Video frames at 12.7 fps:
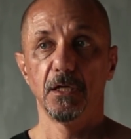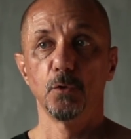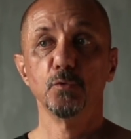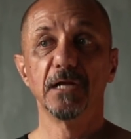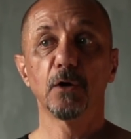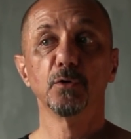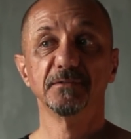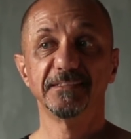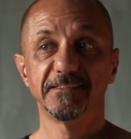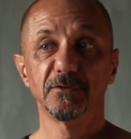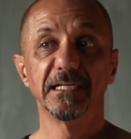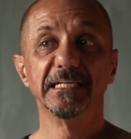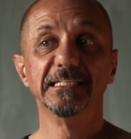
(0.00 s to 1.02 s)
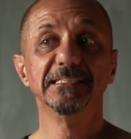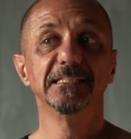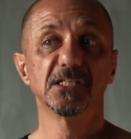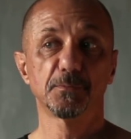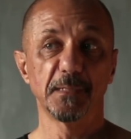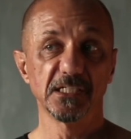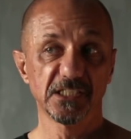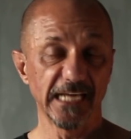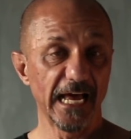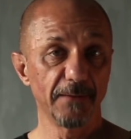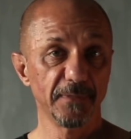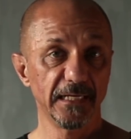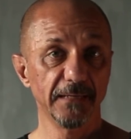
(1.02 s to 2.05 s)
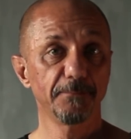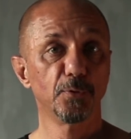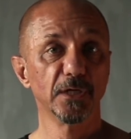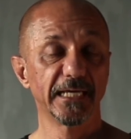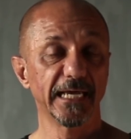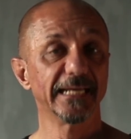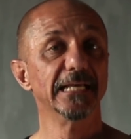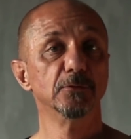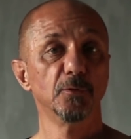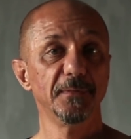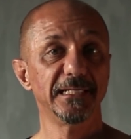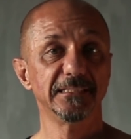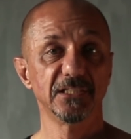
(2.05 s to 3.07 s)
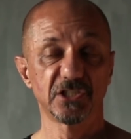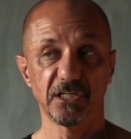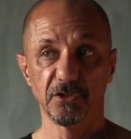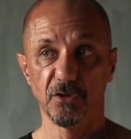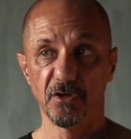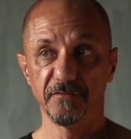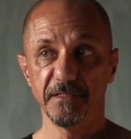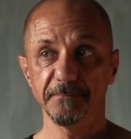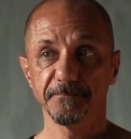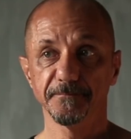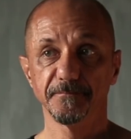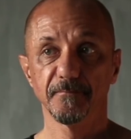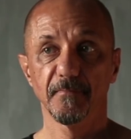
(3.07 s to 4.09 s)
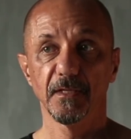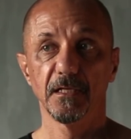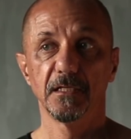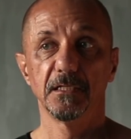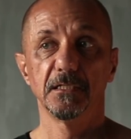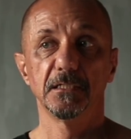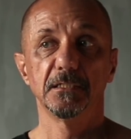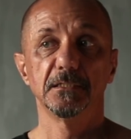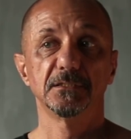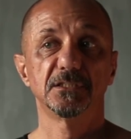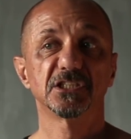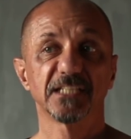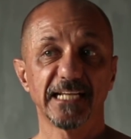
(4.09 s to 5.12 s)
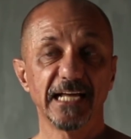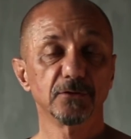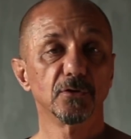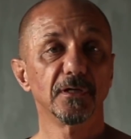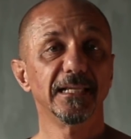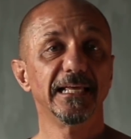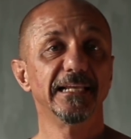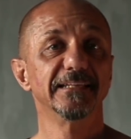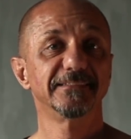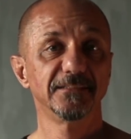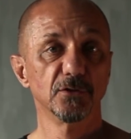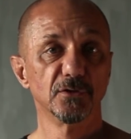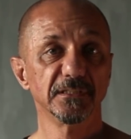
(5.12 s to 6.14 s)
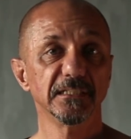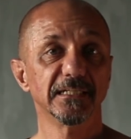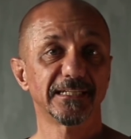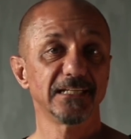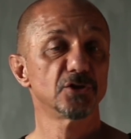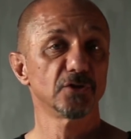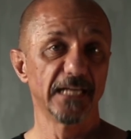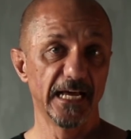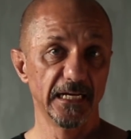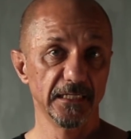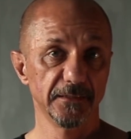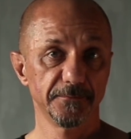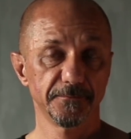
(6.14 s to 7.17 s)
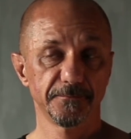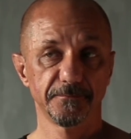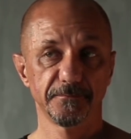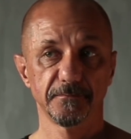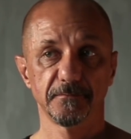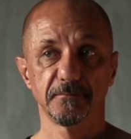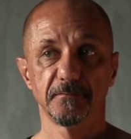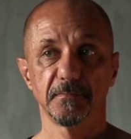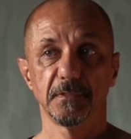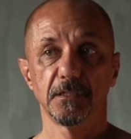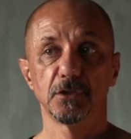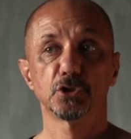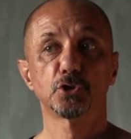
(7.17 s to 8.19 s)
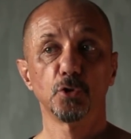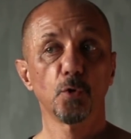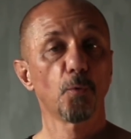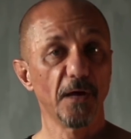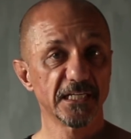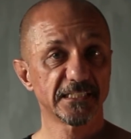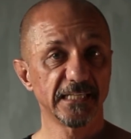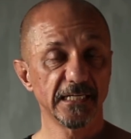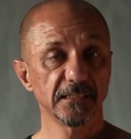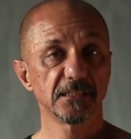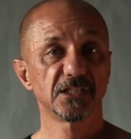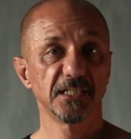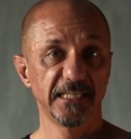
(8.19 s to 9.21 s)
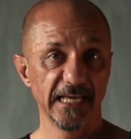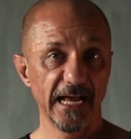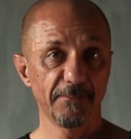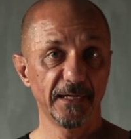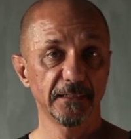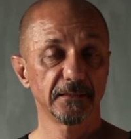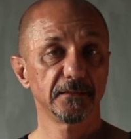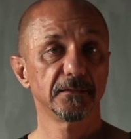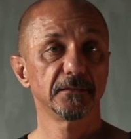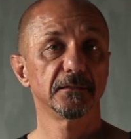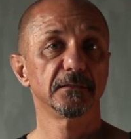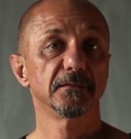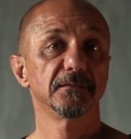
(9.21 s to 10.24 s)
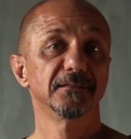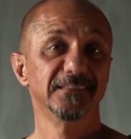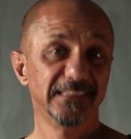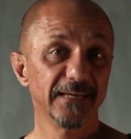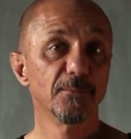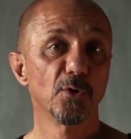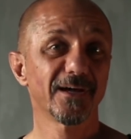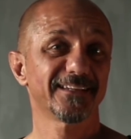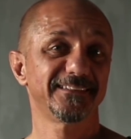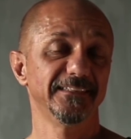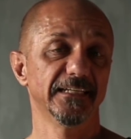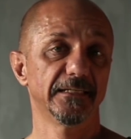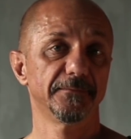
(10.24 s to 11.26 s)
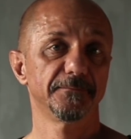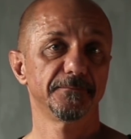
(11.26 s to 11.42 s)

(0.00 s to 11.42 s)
Una condizione indispensabile poiché nel 2019 ci saranno le elezioni regionali. Solo questa si chiama democrazia.